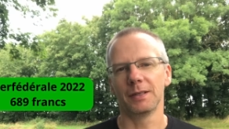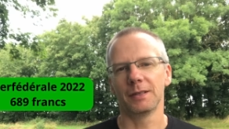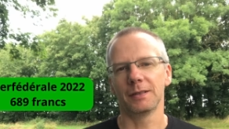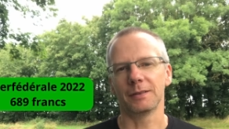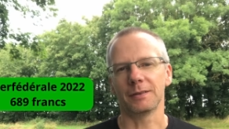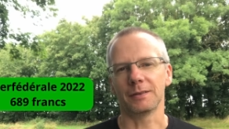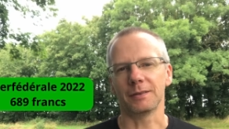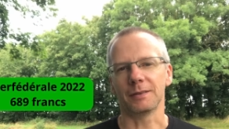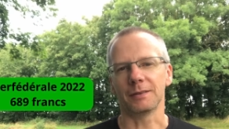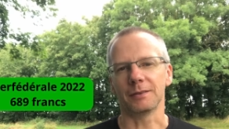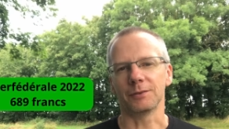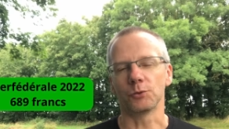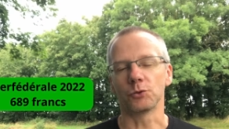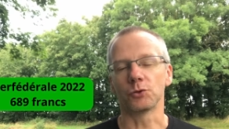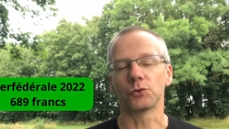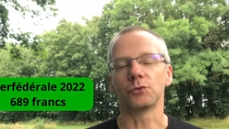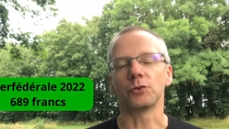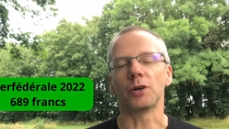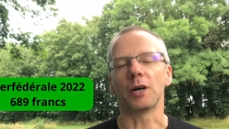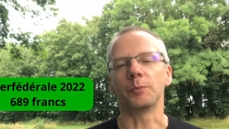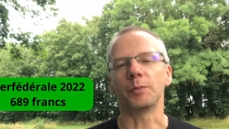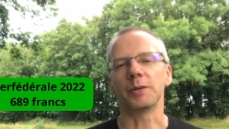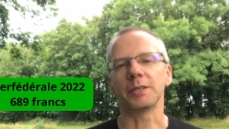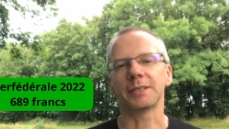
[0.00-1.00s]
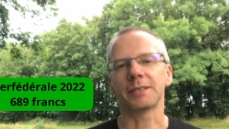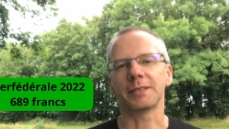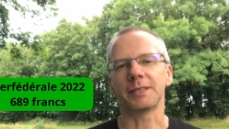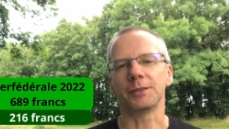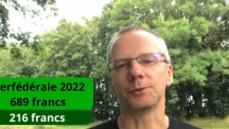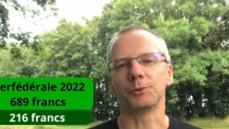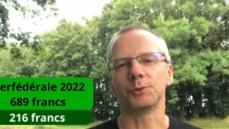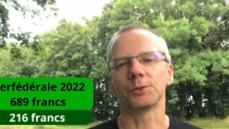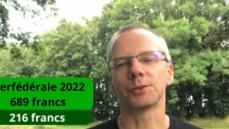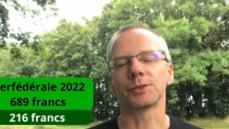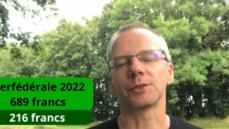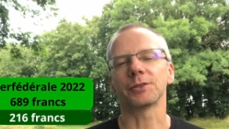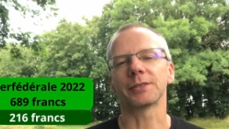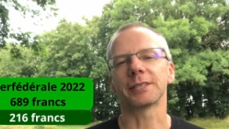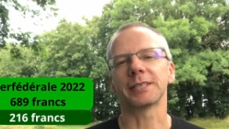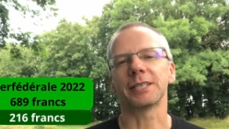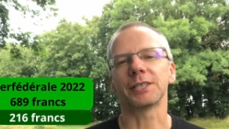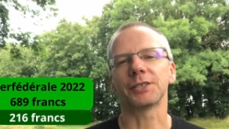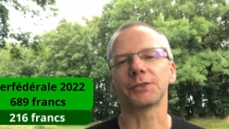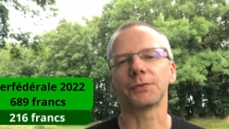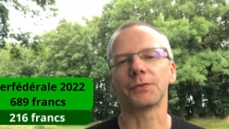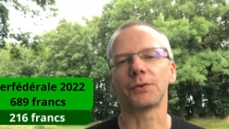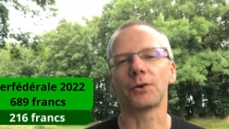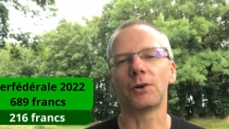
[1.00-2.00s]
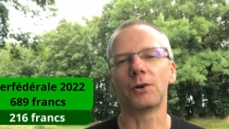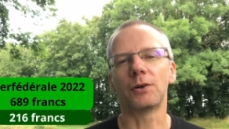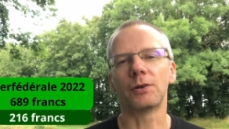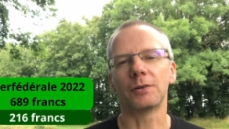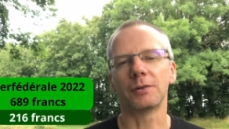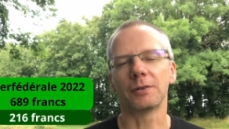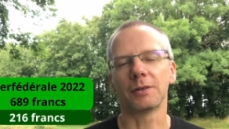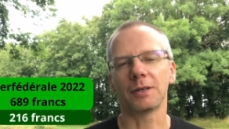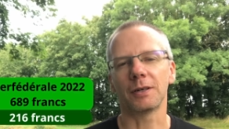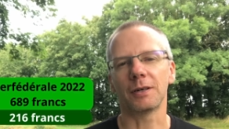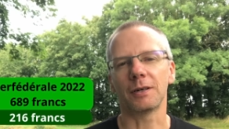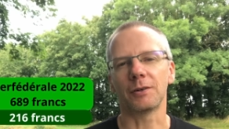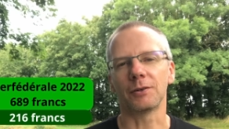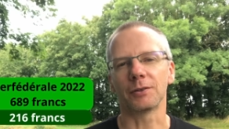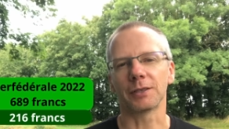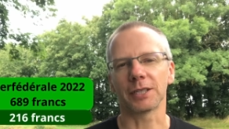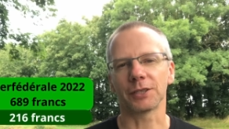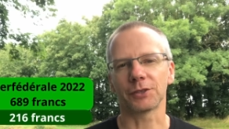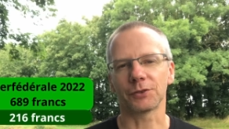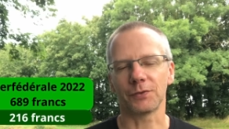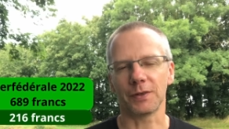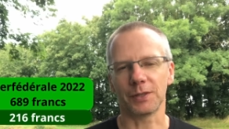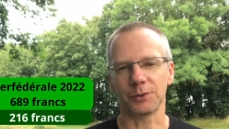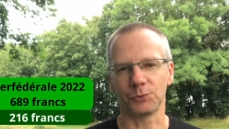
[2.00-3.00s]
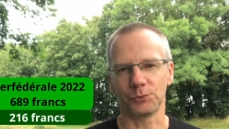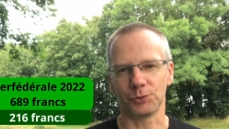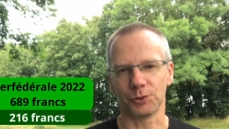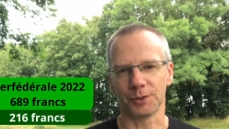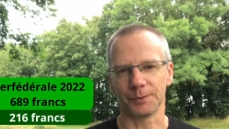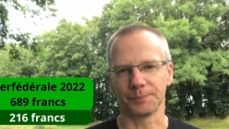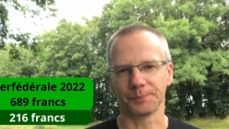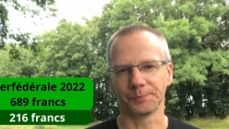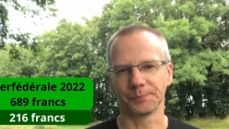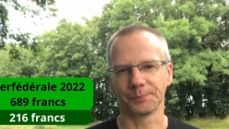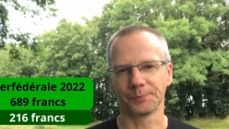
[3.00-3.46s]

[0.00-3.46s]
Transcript: Euh, donc je vous rappelle c'était 216 francs en 92.